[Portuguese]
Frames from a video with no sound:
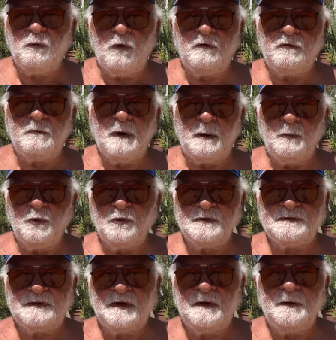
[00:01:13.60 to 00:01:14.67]
ouvem uma
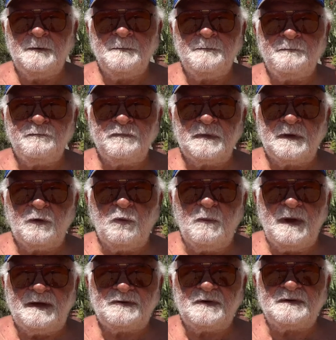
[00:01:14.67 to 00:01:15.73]
música,
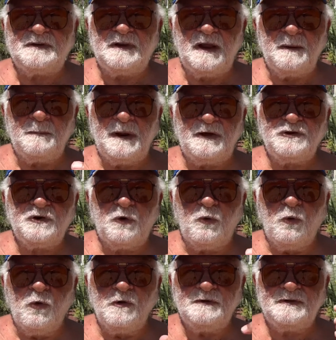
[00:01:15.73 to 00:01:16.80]
começam a se lembrar de
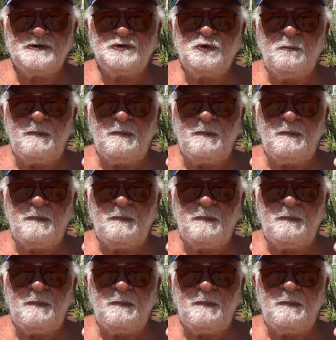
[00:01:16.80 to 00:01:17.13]
coisas do